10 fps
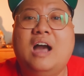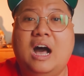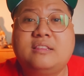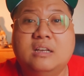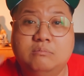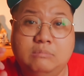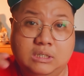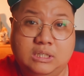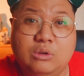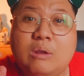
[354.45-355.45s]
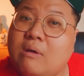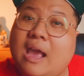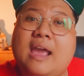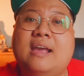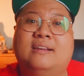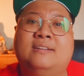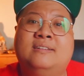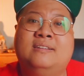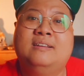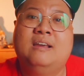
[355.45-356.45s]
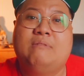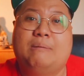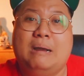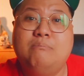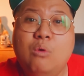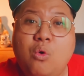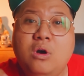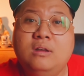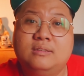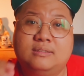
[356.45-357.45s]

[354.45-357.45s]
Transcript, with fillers: ở tầng 10 của lốc A và bà mua